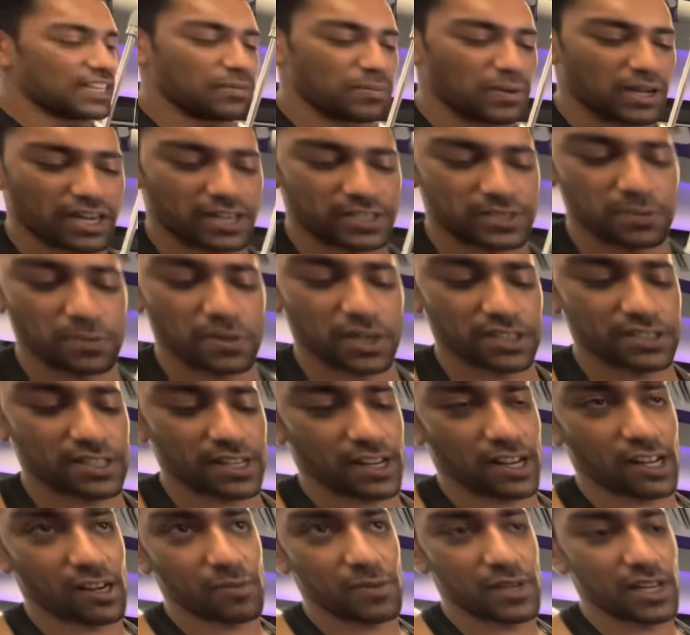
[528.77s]
हमारे जिम का
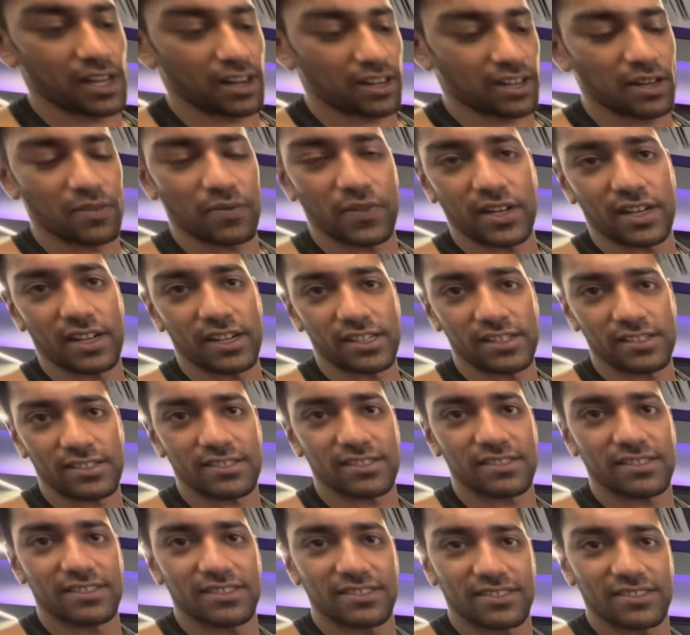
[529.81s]
शिकर भी आर के फिटनेस